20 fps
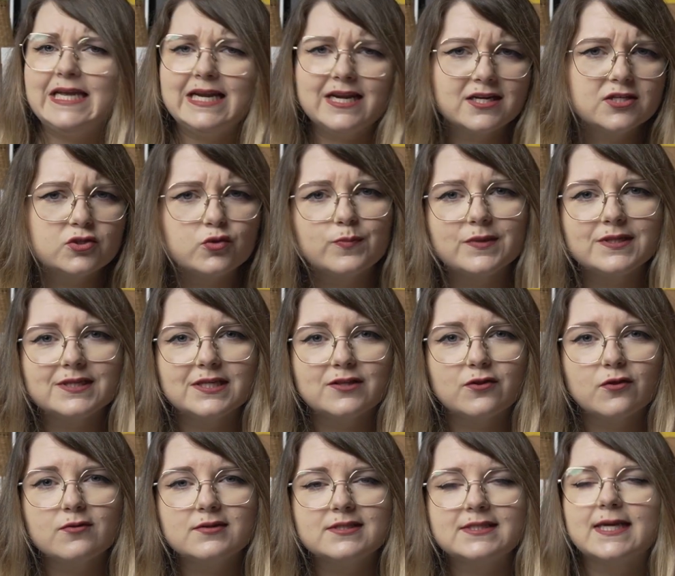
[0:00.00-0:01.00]
Y el resumen de
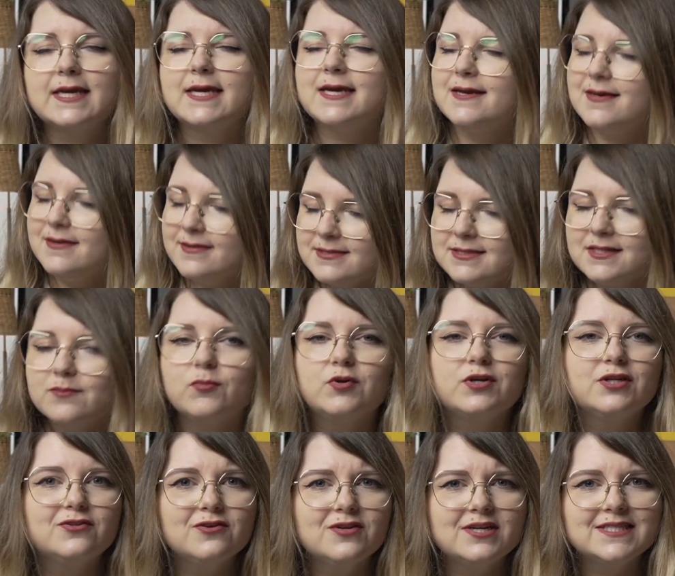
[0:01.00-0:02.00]
todo es que este
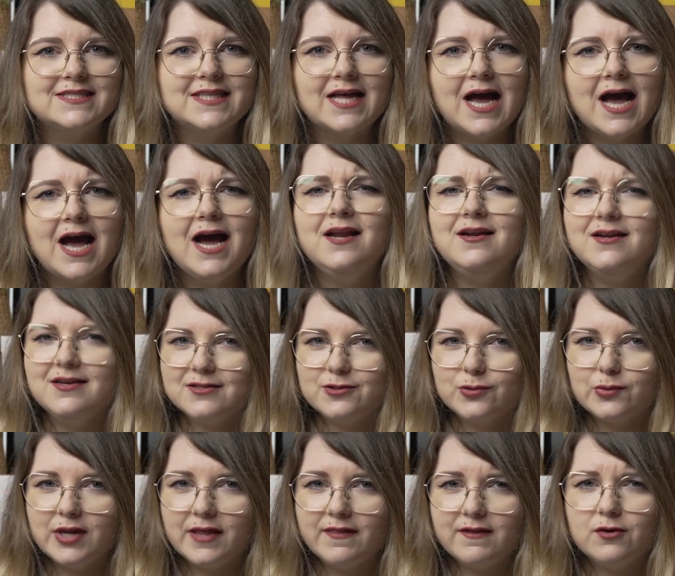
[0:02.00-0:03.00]
monitor está a la
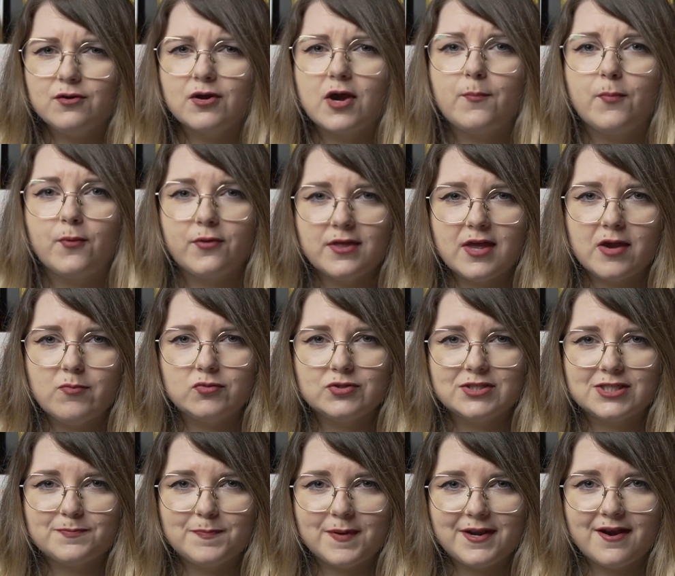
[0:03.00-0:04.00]
altura de lo que
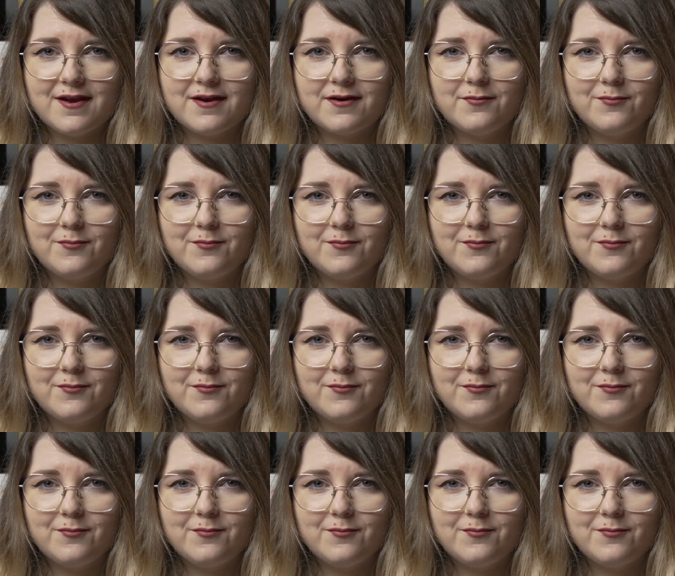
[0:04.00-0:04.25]
podíamos esperar,